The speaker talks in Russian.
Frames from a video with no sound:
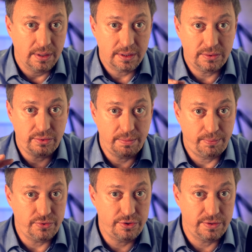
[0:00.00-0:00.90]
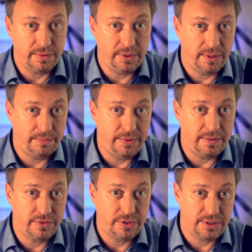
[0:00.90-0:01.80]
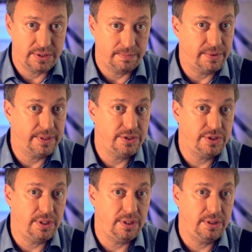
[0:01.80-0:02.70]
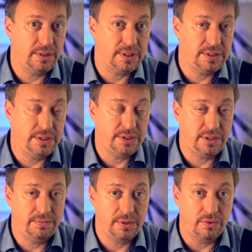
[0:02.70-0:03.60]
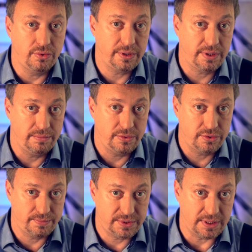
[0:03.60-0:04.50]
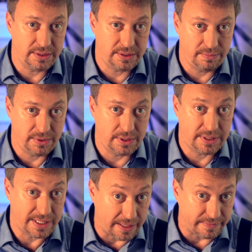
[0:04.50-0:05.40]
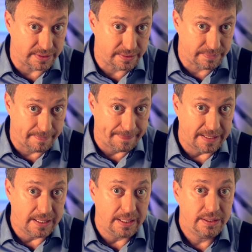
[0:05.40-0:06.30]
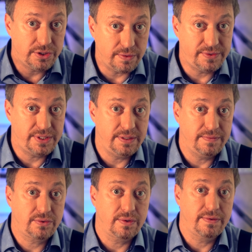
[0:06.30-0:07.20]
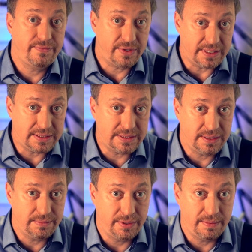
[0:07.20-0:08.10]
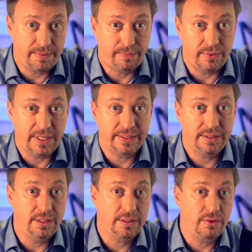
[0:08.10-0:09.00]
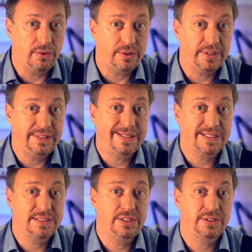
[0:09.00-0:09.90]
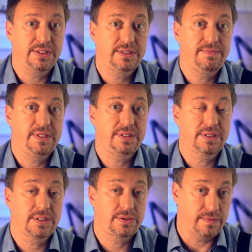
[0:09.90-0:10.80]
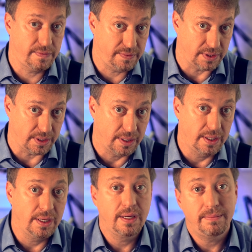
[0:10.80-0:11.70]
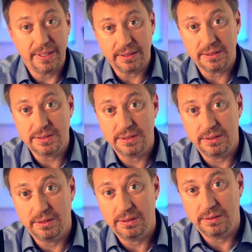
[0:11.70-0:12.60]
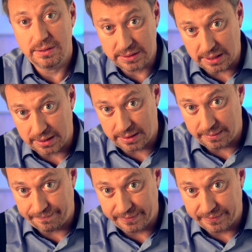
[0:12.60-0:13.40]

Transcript: которые подчивали объевшихся богачей различными горькими субстанциями на травах. Еще в средневековой Франции были популярны ликеры и различные смеси на основе вина, пряностей и сахара.